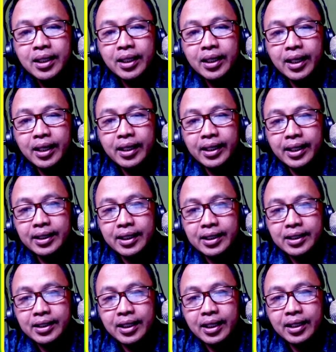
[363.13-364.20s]
dan di
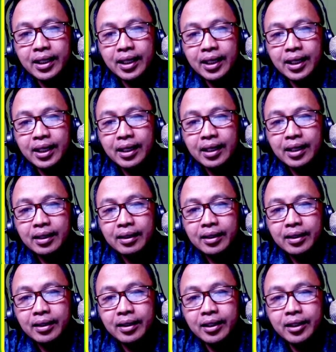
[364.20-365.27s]
atasnya adalah
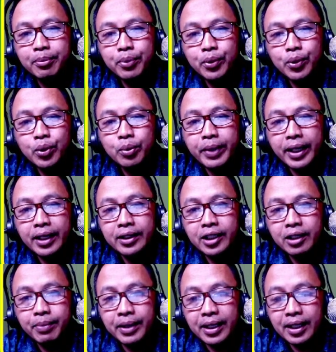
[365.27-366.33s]
Ibu
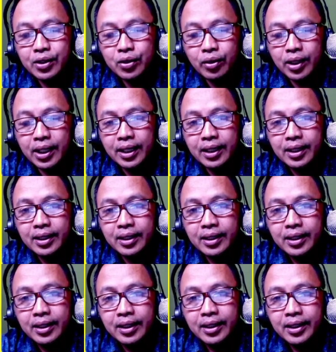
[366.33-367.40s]
PLT Kepala Sekolah
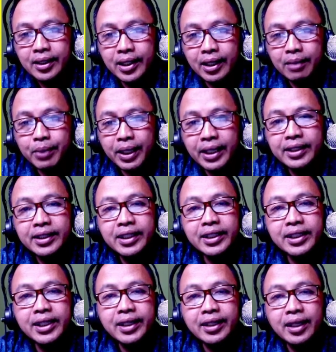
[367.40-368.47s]
dan paling
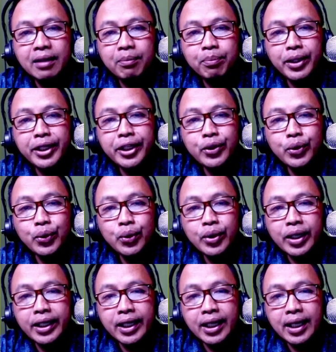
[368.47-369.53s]
tinggi adalah pelindung
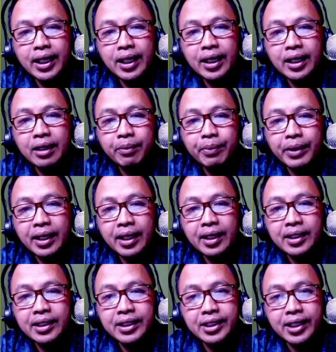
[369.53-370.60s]
adalah kepala
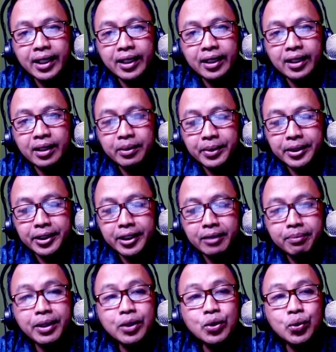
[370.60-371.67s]
Disnaker
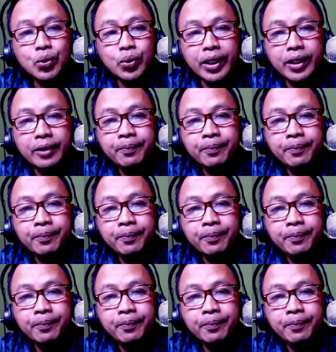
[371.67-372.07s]
Kabupaten Pasuruan.